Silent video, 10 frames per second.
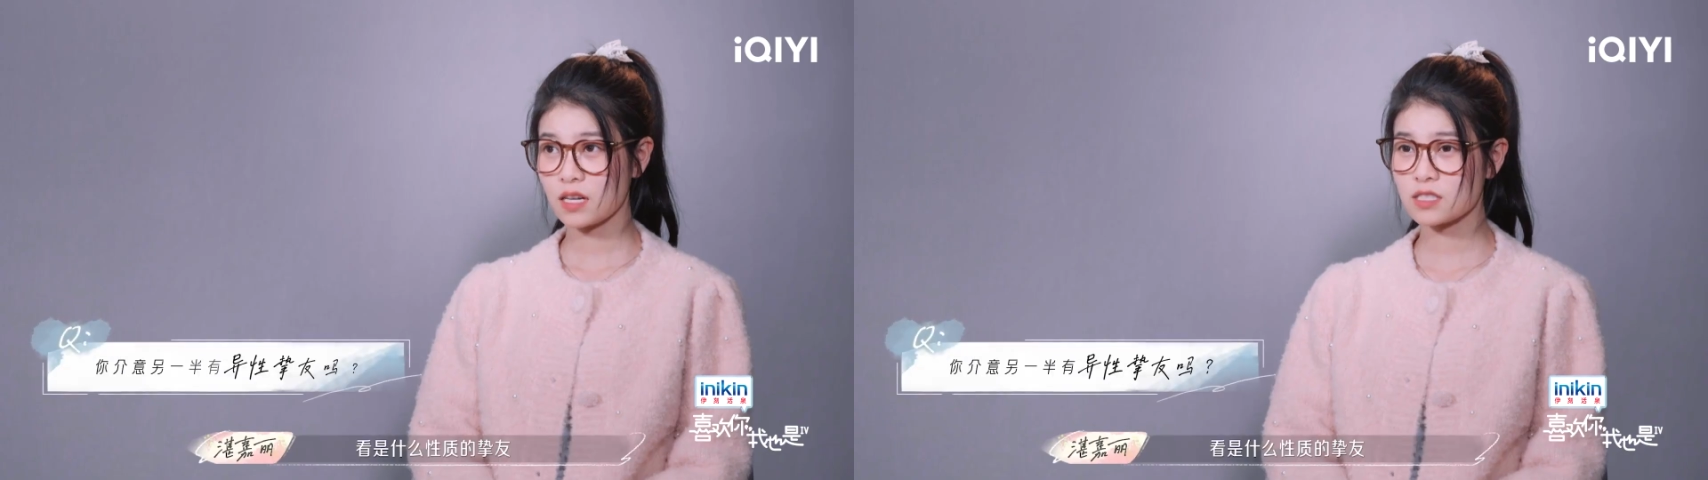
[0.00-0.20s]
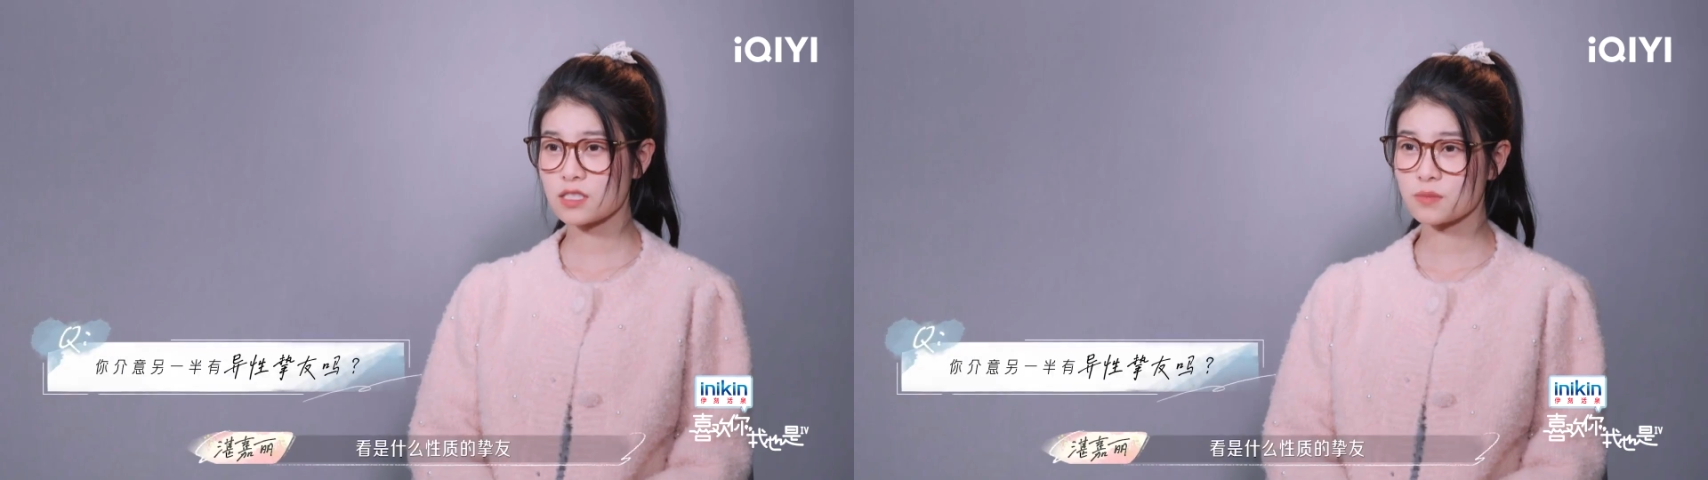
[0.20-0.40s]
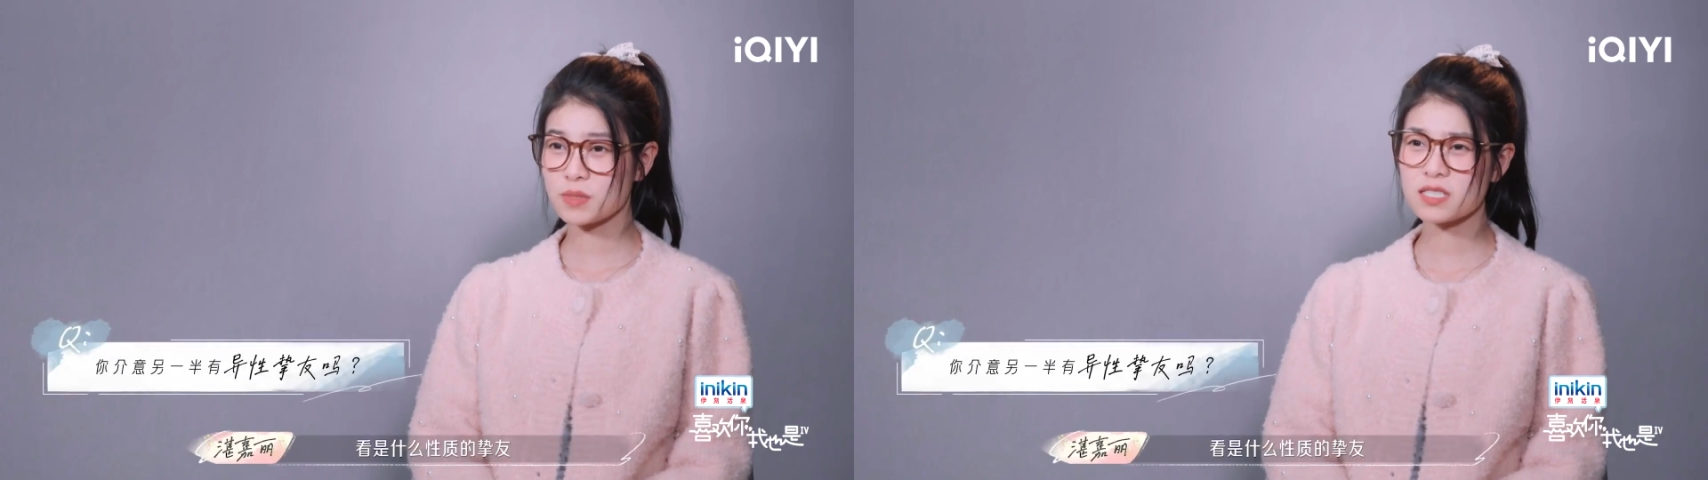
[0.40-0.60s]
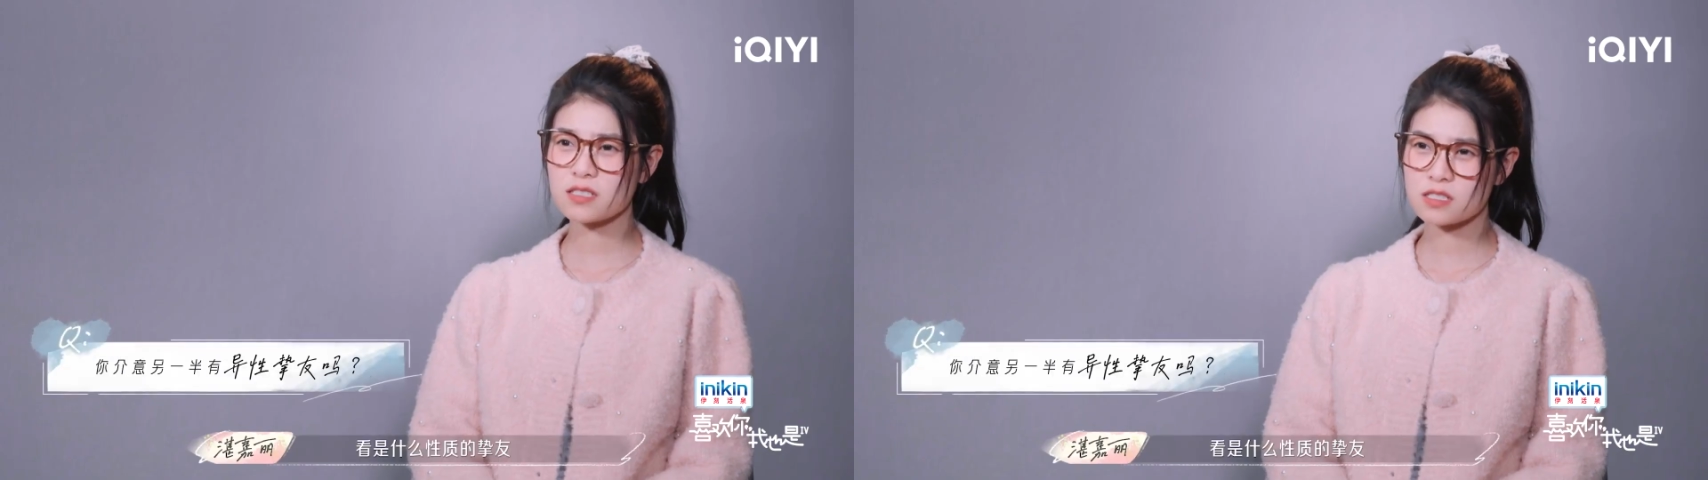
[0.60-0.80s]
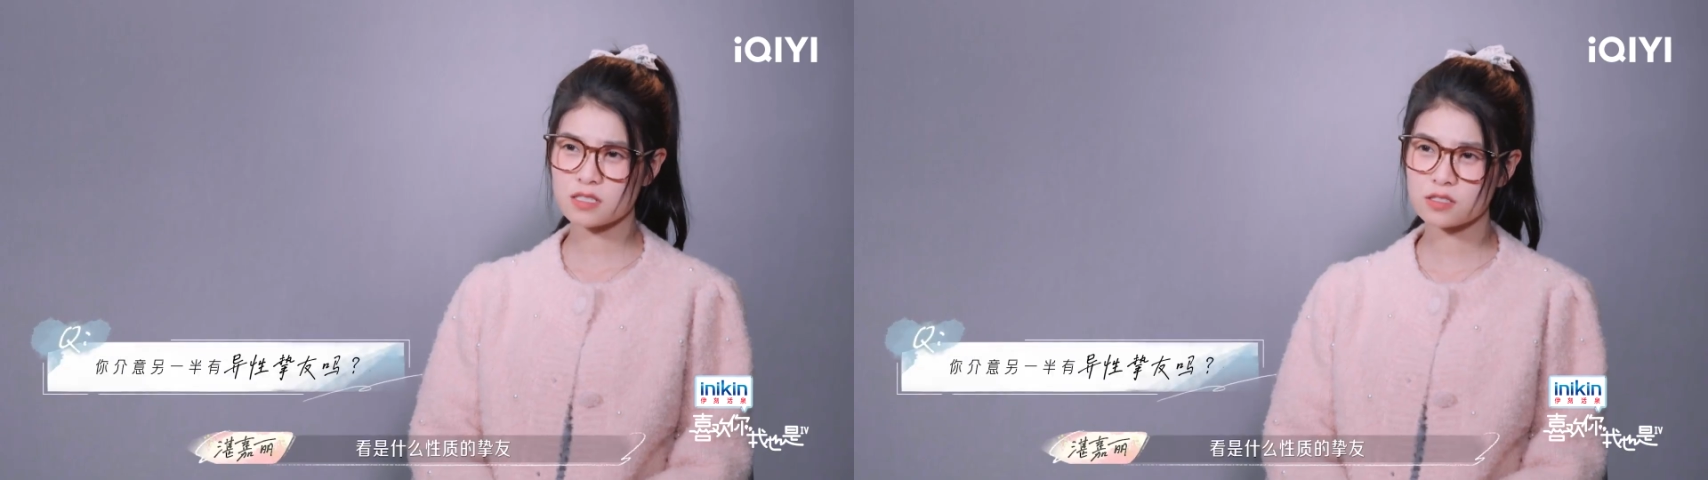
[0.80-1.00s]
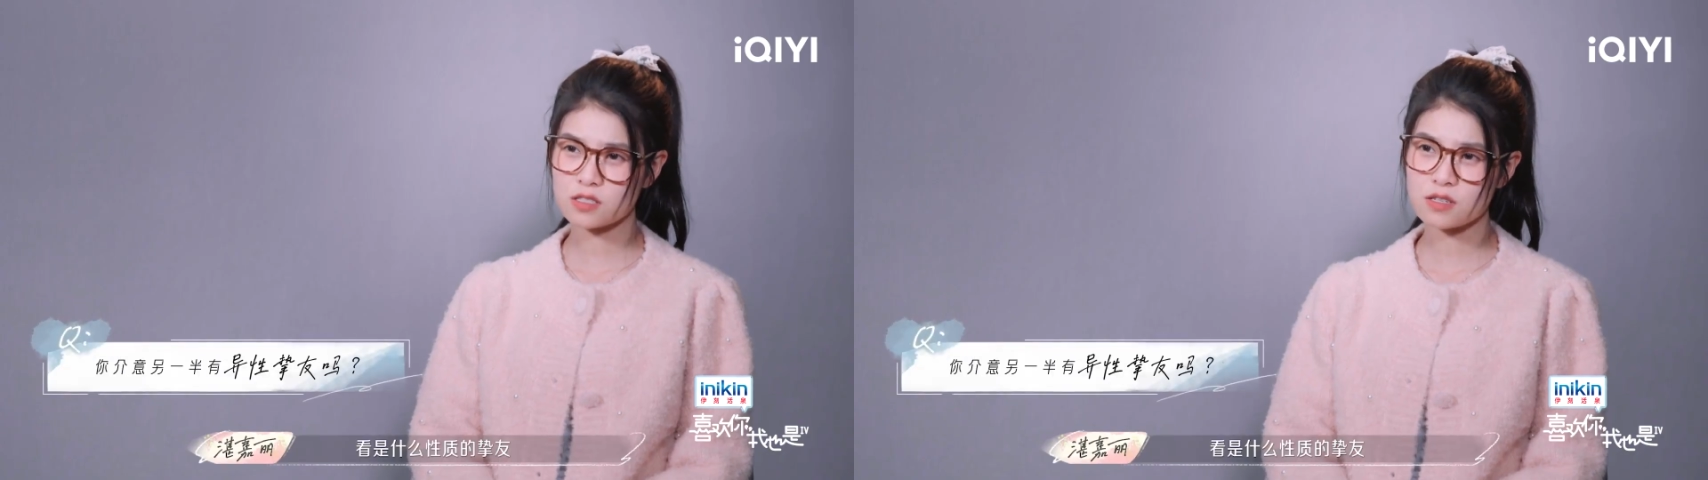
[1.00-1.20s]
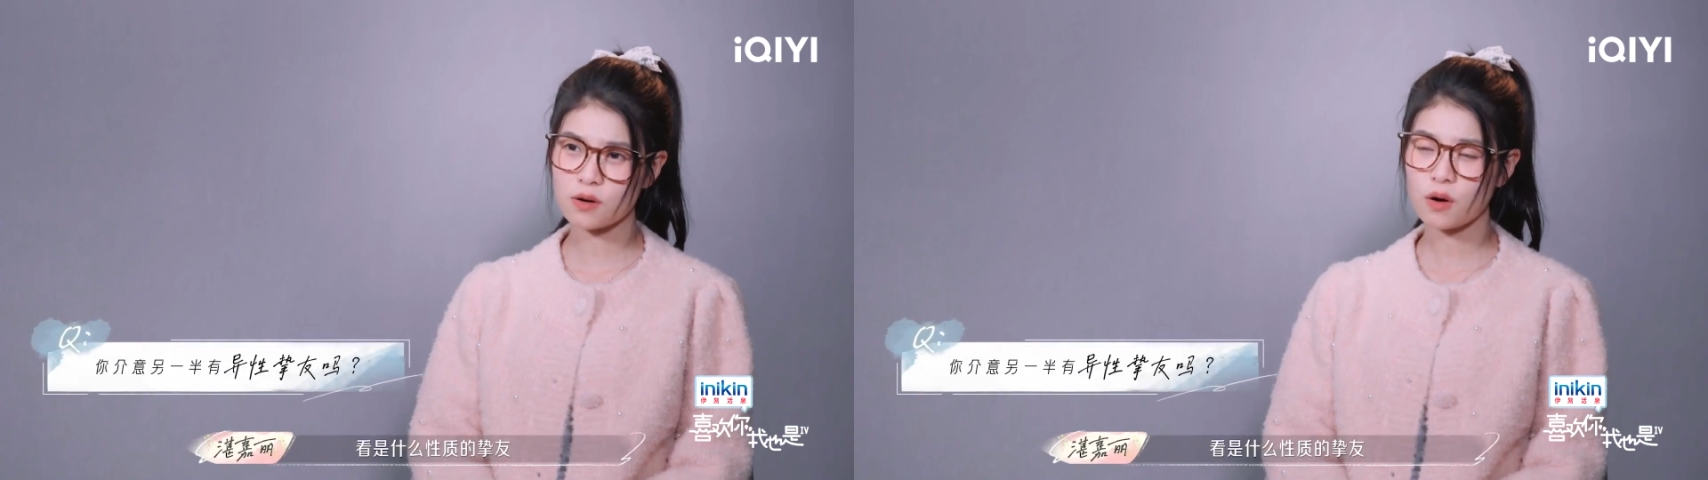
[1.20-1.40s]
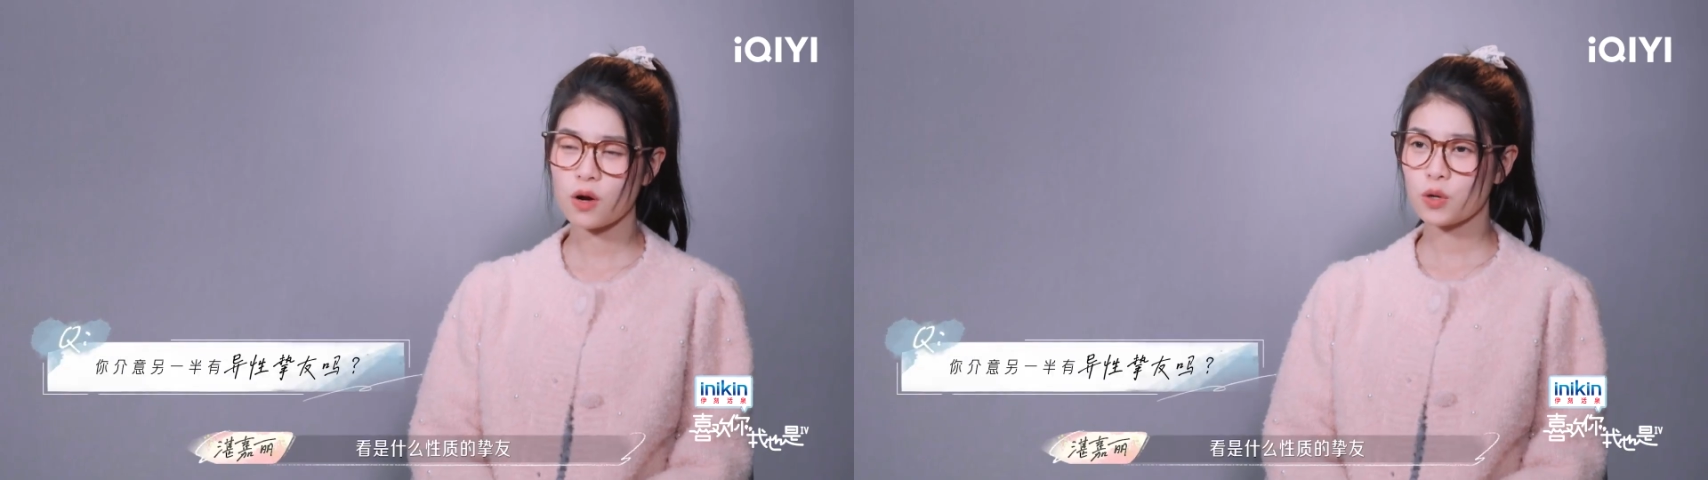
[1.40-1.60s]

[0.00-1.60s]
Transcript: 看是什么性质的挚友。